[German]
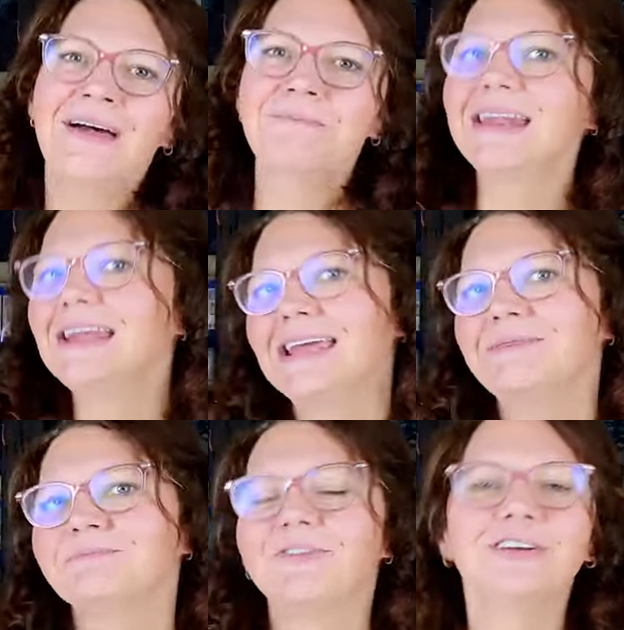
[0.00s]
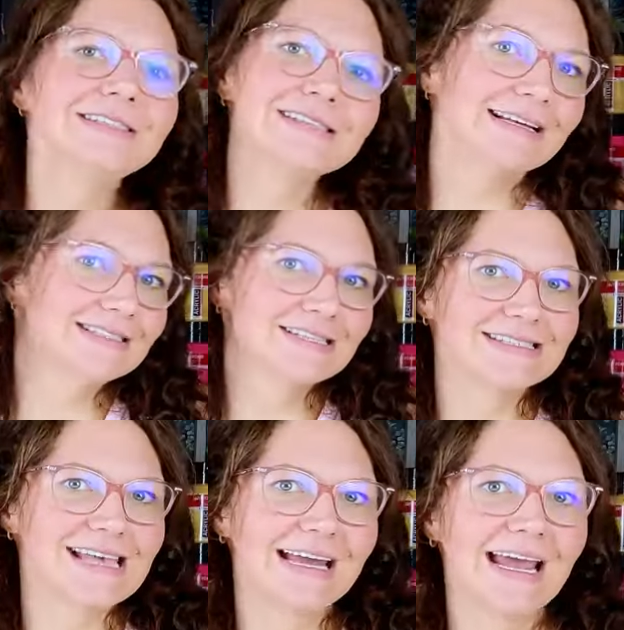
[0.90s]
Meine Lieben, von Zeit zu
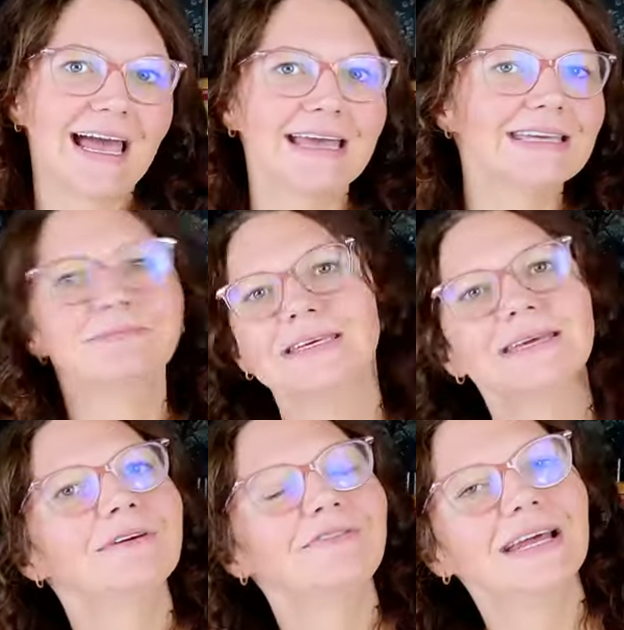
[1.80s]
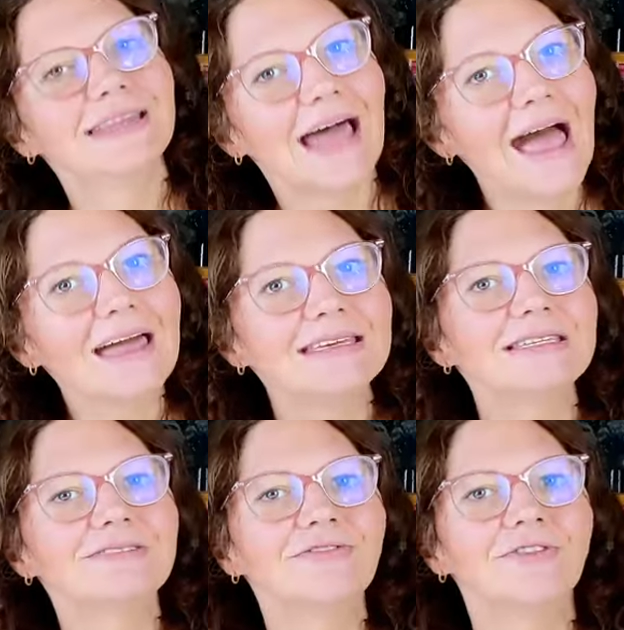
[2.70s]
Zeit erreichen mich immer wieder
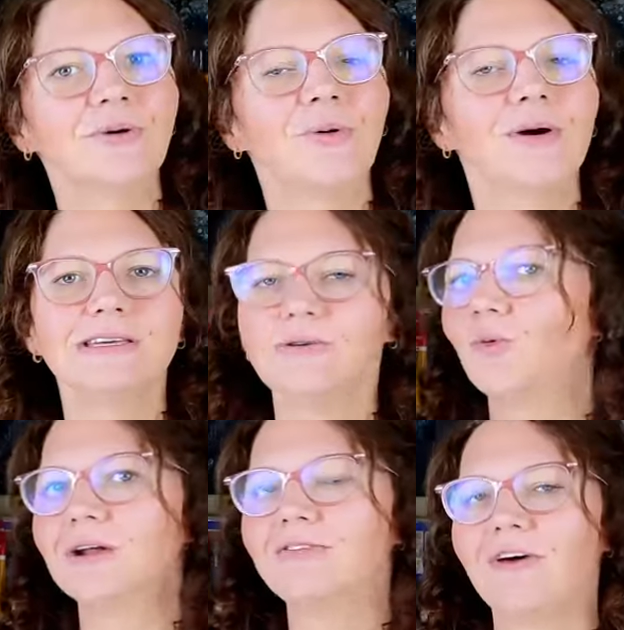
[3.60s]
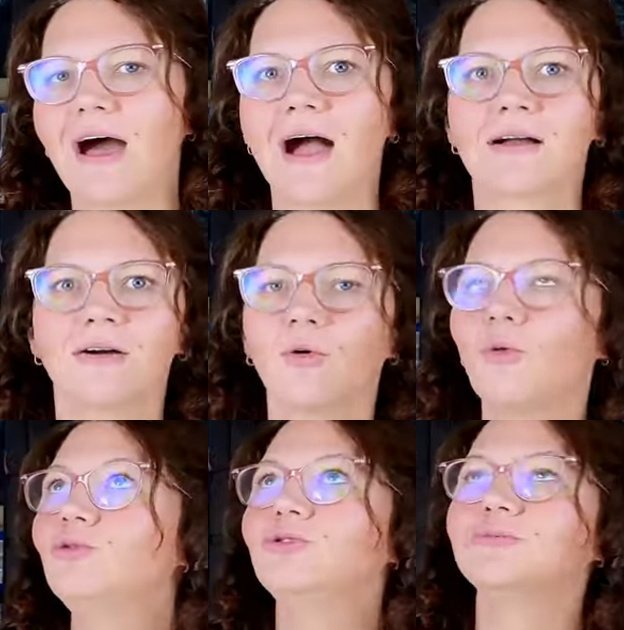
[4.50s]
Nachrichten von euch oder Fragen
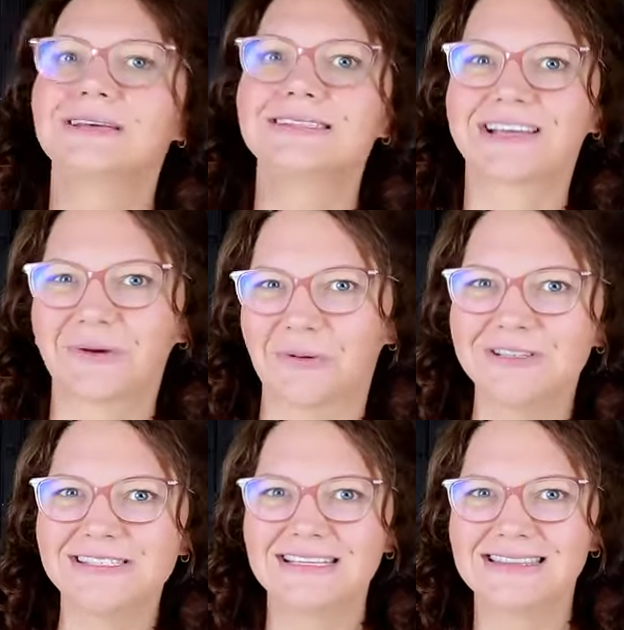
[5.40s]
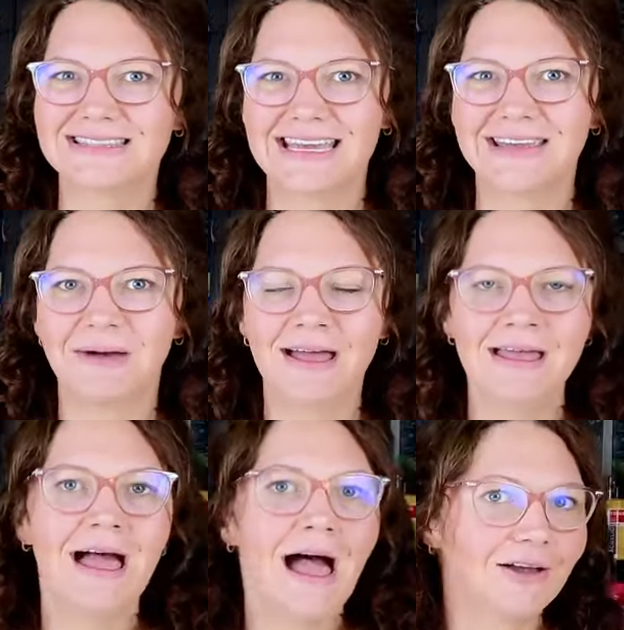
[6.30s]
rund um das große Thema
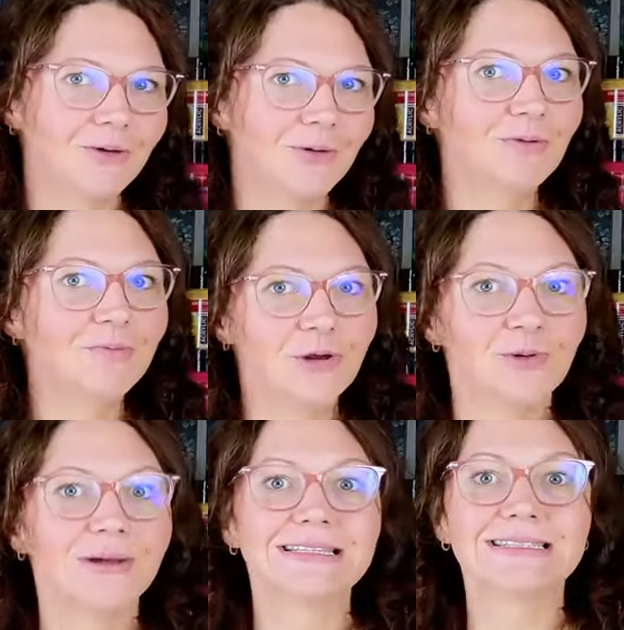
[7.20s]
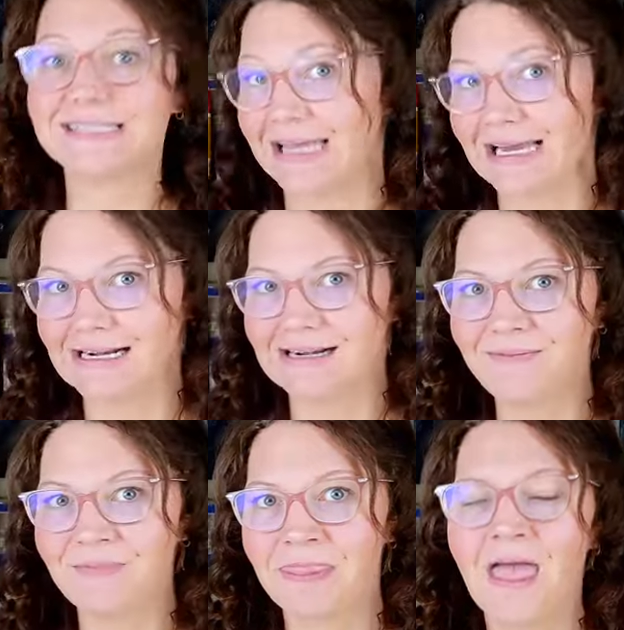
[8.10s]

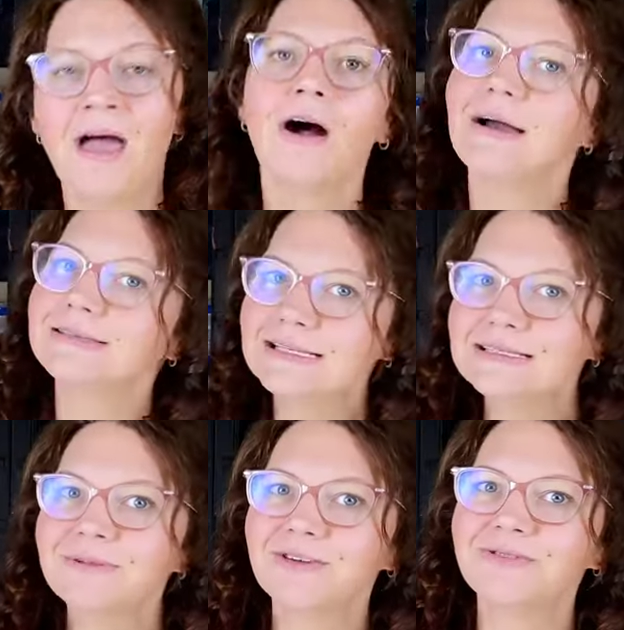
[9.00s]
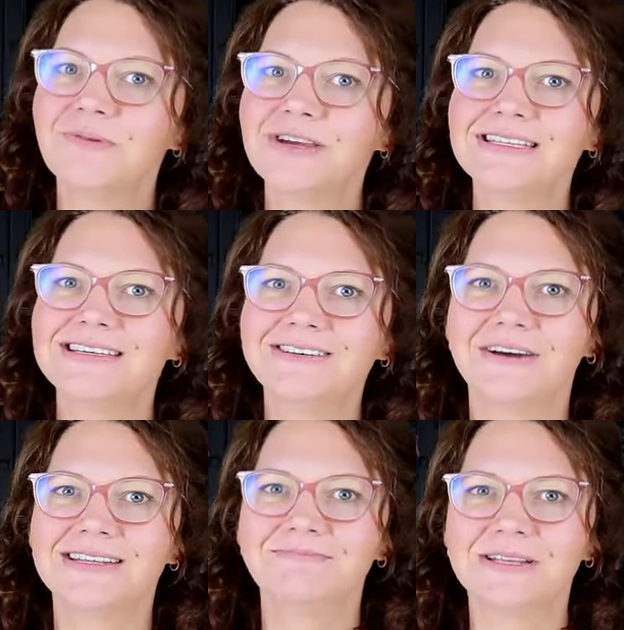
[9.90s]
Acryl-Puring-Zellen. Aus diesem Grund möchte ich
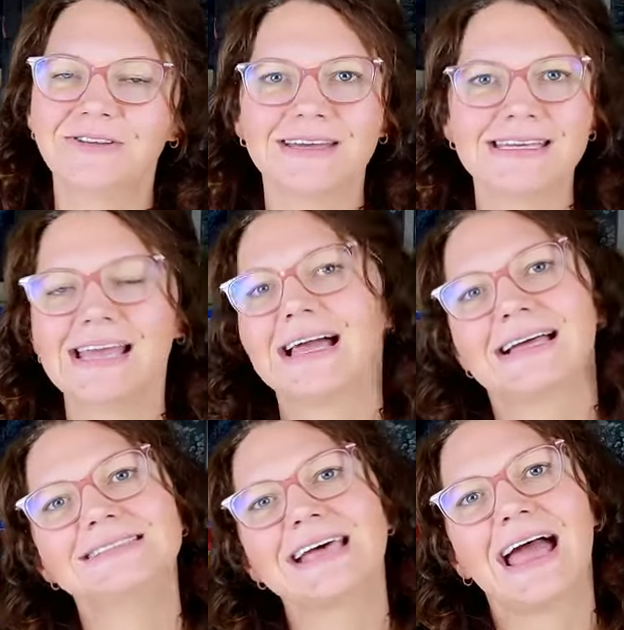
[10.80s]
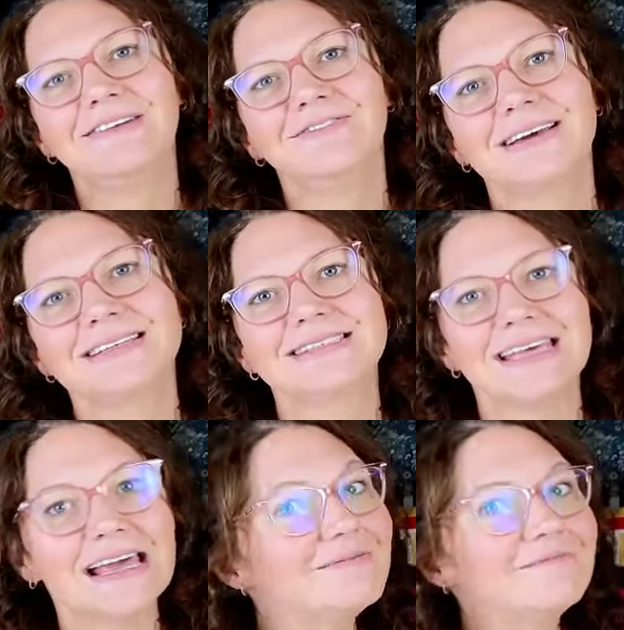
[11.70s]
heute mit euch ein ganz einfaches
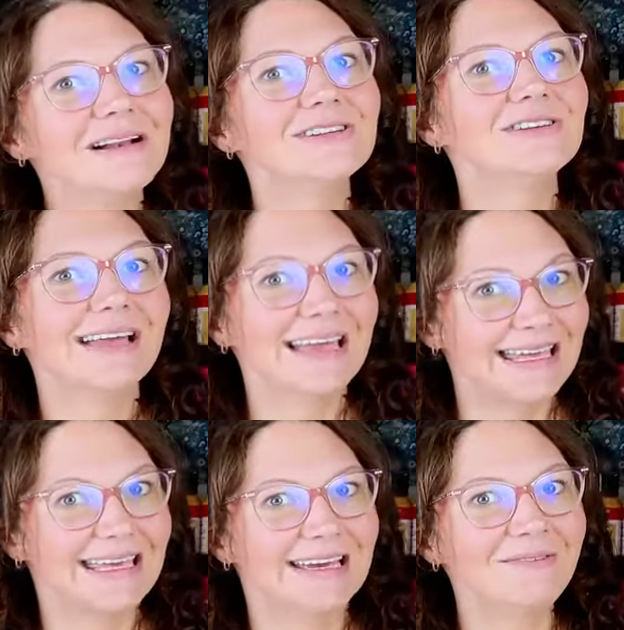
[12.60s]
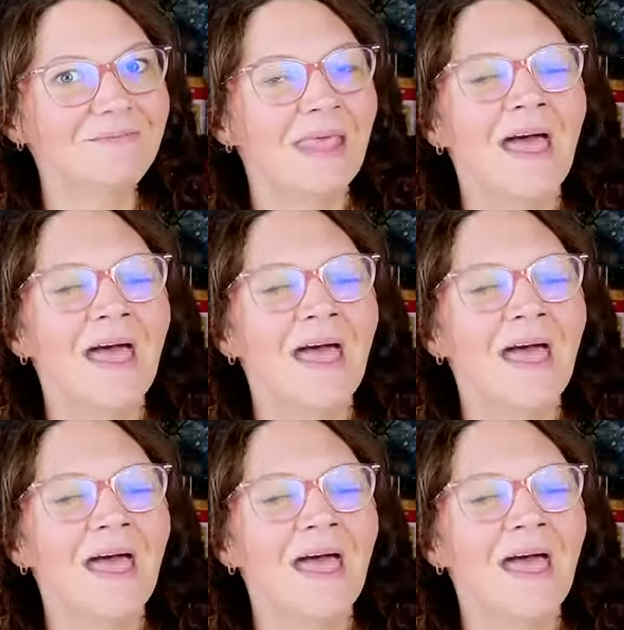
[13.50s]
Zellenbild kreieren,